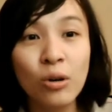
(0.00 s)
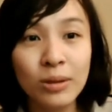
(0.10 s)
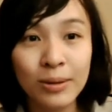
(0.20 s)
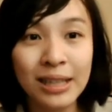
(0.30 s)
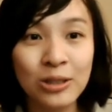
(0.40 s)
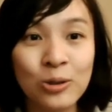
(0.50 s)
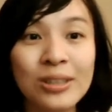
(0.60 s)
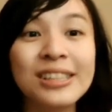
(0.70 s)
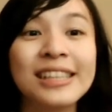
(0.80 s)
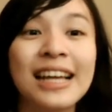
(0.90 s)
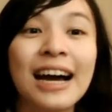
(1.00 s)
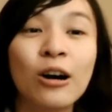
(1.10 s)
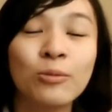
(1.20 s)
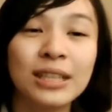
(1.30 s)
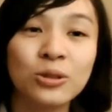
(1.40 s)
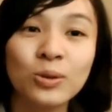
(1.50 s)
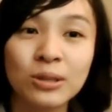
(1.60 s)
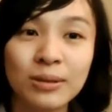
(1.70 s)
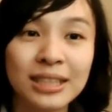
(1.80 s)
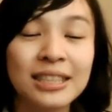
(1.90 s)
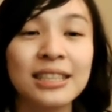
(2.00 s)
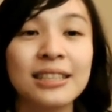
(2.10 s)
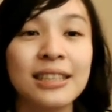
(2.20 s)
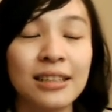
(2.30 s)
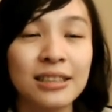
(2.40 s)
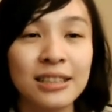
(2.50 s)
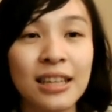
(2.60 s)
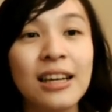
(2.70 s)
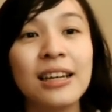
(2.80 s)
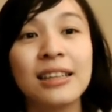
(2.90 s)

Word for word: 啊，我们这里很缺人呐，我们在做什么事情这样子，